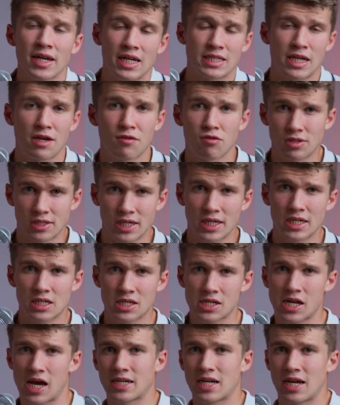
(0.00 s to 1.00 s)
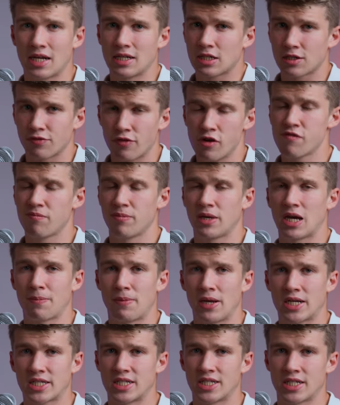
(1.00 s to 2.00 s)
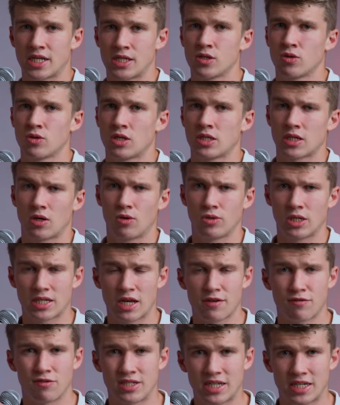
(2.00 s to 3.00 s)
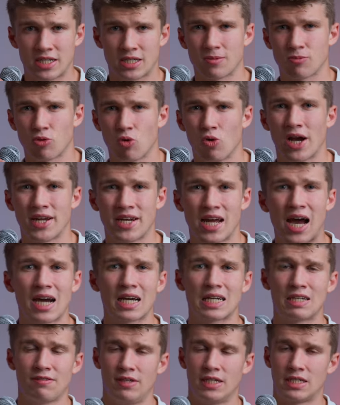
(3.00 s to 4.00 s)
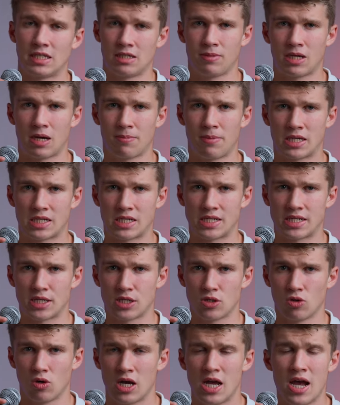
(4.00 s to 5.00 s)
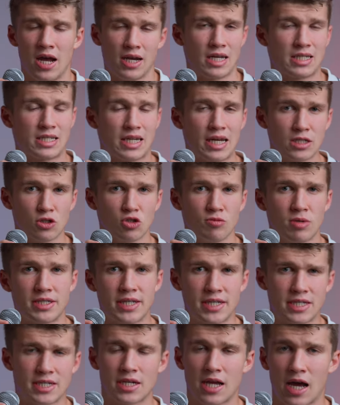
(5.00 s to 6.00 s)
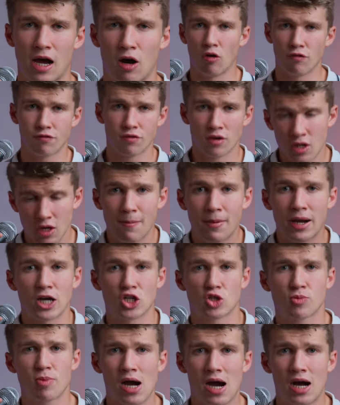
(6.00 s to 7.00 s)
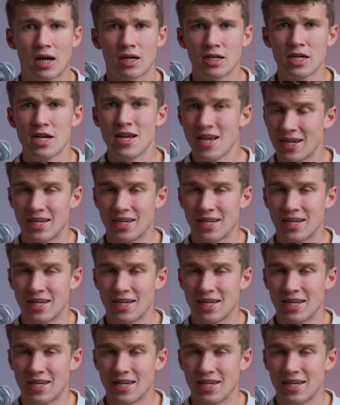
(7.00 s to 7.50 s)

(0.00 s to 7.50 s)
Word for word: Das iPhone 16 hat einen 12 Megapixel Sensor und das iPhone 16 Pro einen 48 Megapixel Sensor. Das heißt übersetzt auf Kamerasprache,